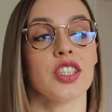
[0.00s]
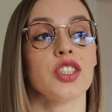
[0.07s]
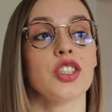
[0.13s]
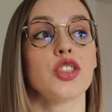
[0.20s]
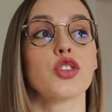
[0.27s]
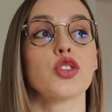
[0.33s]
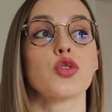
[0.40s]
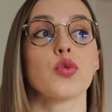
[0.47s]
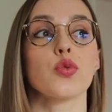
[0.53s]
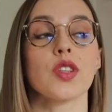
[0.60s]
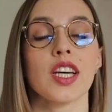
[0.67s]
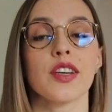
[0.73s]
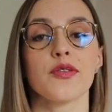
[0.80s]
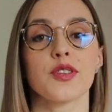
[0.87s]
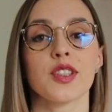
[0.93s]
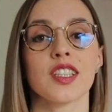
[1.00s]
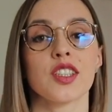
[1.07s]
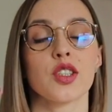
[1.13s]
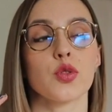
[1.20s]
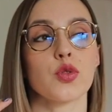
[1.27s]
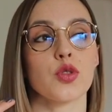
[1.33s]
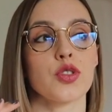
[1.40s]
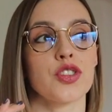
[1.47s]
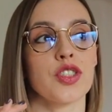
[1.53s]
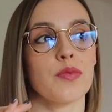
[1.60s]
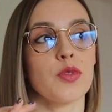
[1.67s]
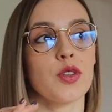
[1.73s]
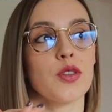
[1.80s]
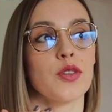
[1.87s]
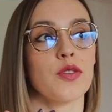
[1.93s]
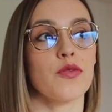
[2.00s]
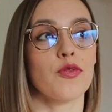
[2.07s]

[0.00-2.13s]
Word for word: I tutaj wtedy już idziemy